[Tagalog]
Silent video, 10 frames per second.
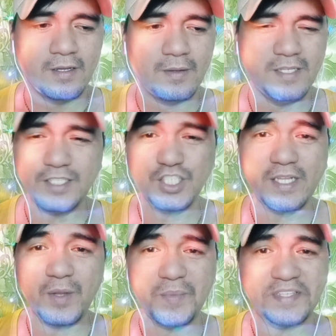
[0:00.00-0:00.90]
Hindi siya
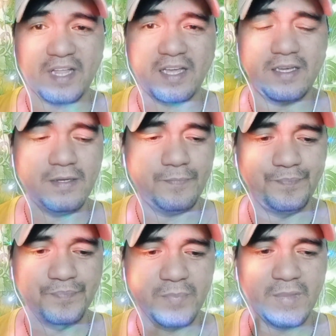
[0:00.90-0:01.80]
namatay.
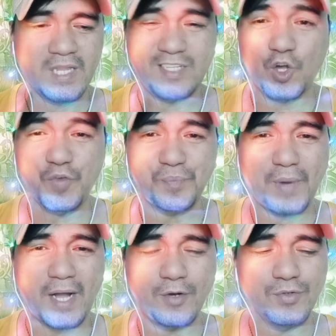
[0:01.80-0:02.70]
Na dog
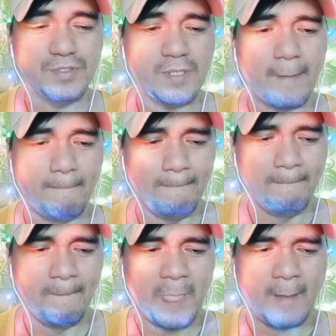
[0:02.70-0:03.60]
pound.
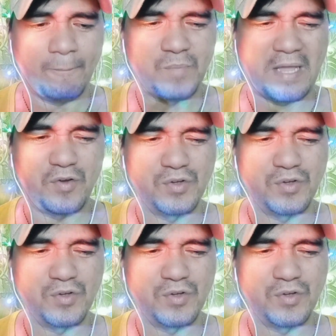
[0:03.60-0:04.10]
Merong